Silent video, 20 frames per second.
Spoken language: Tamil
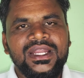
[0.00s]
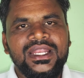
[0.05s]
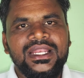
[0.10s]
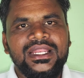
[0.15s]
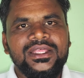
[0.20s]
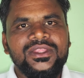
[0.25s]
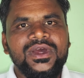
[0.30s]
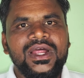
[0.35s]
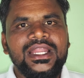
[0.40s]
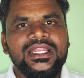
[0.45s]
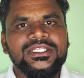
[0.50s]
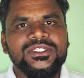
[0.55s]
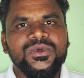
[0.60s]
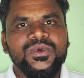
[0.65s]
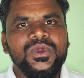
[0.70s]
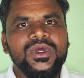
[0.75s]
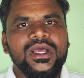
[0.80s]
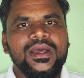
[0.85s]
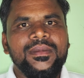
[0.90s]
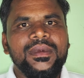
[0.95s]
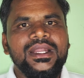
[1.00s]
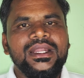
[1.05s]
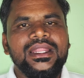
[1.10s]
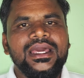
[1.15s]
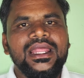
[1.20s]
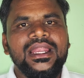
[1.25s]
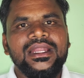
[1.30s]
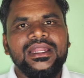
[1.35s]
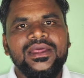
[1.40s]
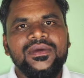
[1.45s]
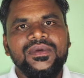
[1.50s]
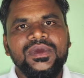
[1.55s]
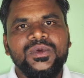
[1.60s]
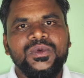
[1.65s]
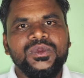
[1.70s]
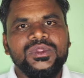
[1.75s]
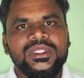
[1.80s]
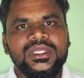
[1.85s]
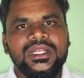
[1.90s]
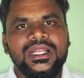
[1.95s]
கட்டில் எதுவும் அடித்து கொடுக்காம டேரெக்டாகவே
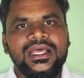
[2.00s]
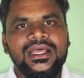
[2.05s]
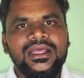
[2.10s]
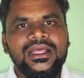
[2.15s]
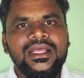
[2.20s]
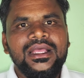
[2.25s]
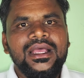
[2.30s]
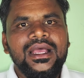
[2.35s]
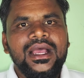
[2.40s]
கொடுத்துடலாம்